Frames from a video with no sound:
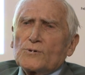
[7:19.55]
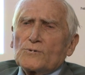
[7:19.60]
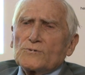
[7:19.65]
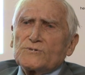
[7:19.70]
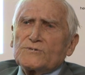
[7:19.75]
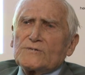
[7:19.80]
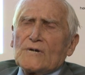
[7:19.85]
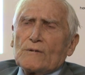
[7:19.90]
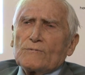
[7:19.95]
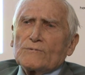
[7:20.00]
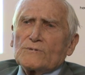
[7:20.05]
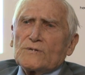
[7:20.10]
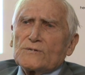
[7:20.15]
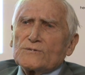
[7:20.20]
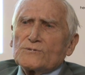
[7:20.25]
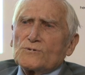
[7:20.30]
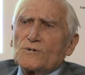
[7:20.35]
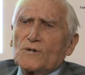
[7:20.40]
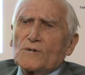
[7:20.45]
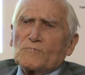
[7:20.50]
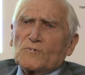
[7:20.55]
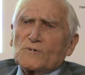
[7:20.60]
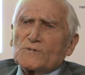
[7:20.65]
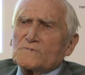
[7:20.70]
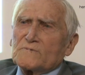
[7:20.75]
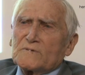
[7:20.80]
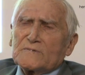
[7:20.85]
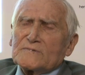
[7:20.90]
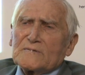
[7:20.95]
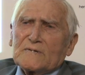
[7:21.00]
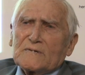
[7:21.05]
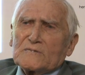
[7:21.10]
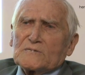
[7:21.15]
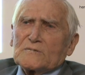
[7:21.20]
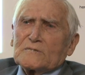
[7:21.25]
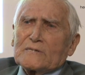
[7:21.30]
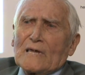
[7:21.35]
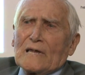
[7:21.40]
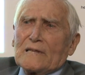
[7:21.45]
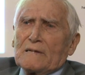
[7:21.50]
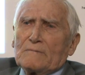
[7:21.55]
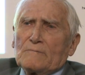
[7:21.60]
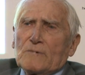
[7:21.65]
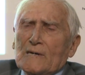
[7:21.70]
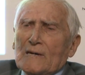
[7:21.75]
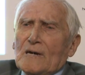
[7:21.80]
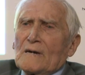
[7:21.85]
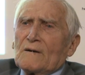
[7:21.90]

rozdziału na Żoliborz, więc ja czytałem